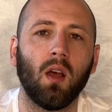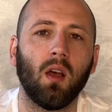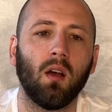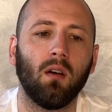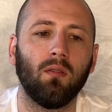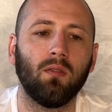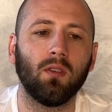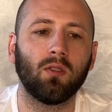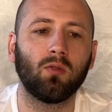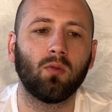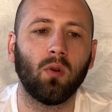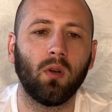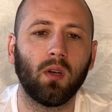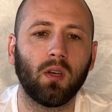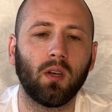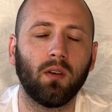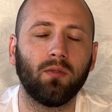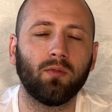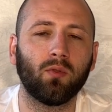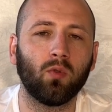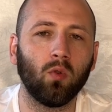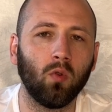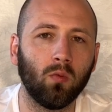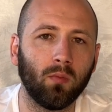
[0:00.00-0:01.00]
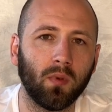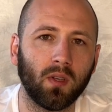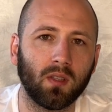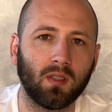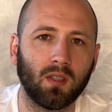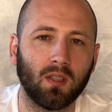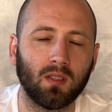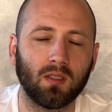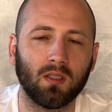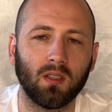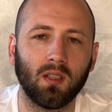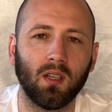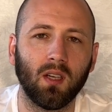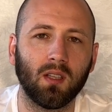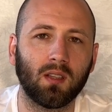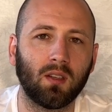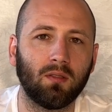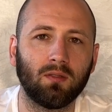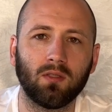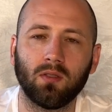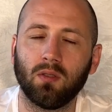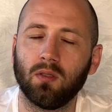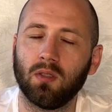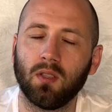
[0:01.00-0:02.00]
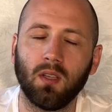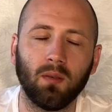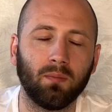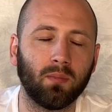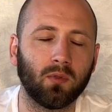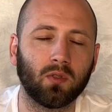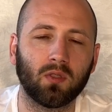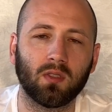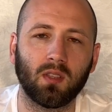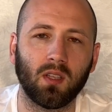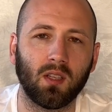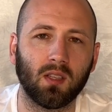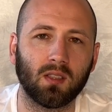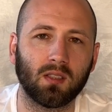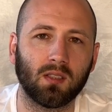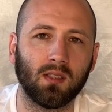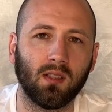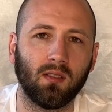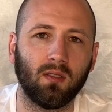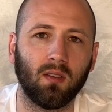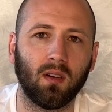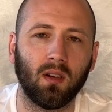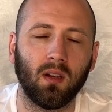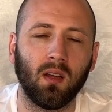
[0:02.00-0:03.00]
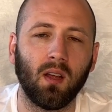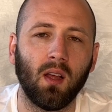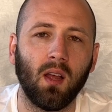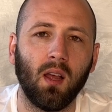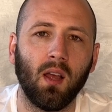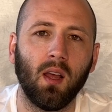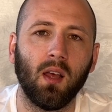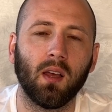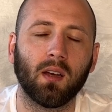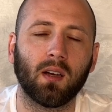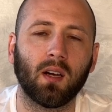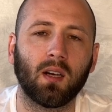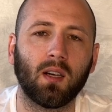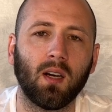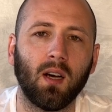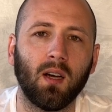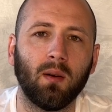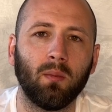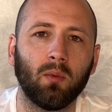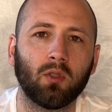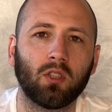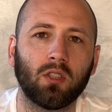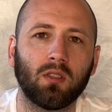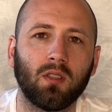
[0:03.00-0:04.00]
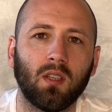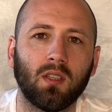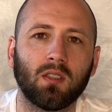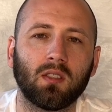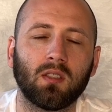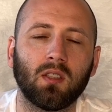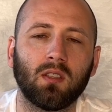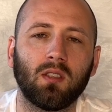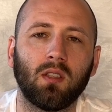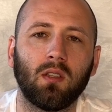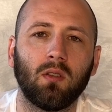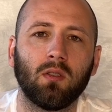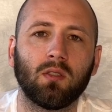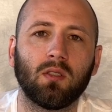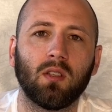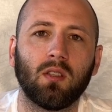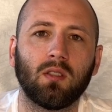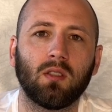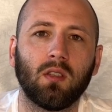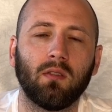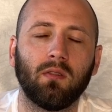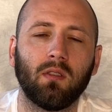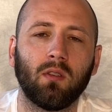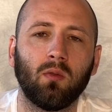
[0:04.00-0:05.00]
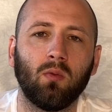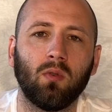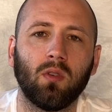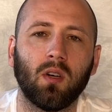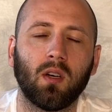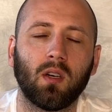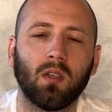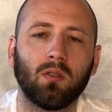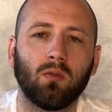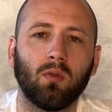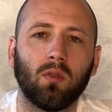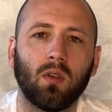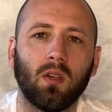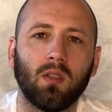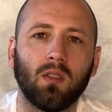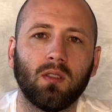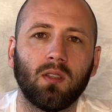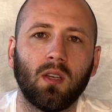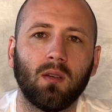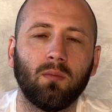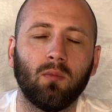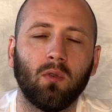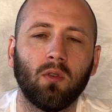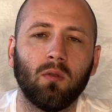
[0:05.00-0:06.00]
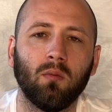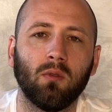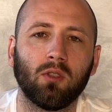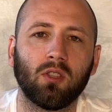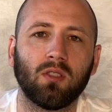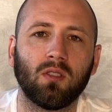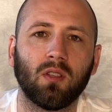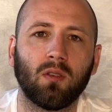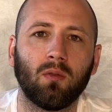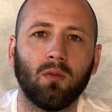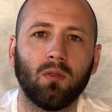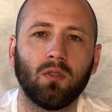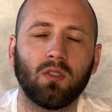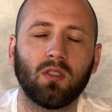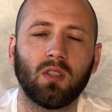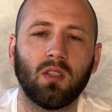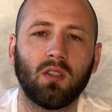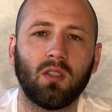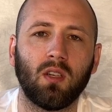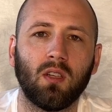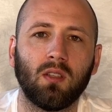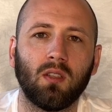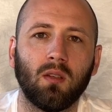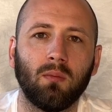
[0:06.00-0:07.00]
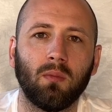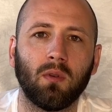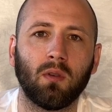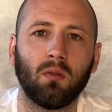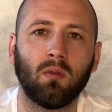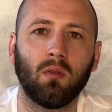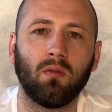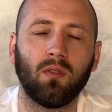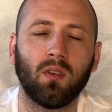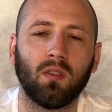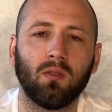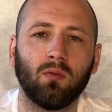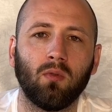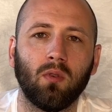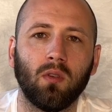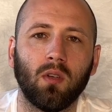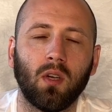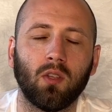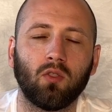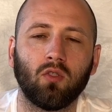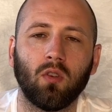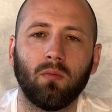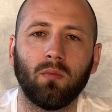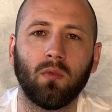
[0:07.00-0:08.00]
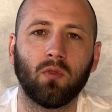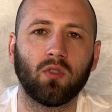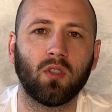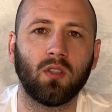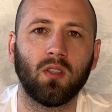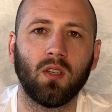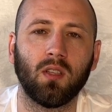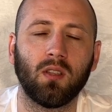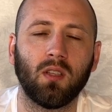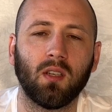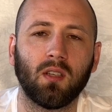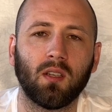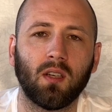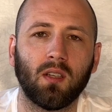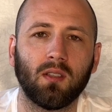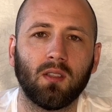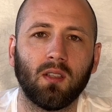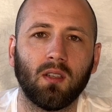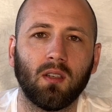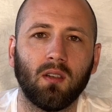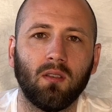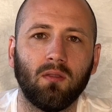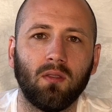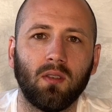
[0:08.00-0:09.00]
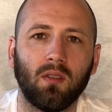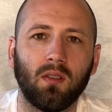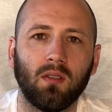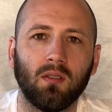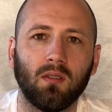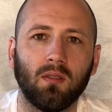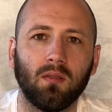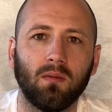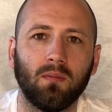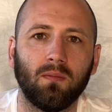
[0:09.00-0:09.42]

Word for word: Вы только вдумайтесь, и это все не пустые слова. Какая может начаться серьезная заваруха, которая, не дай бог, может закончиться Третьей мировой войной, о чем я уже неоднократно говорил.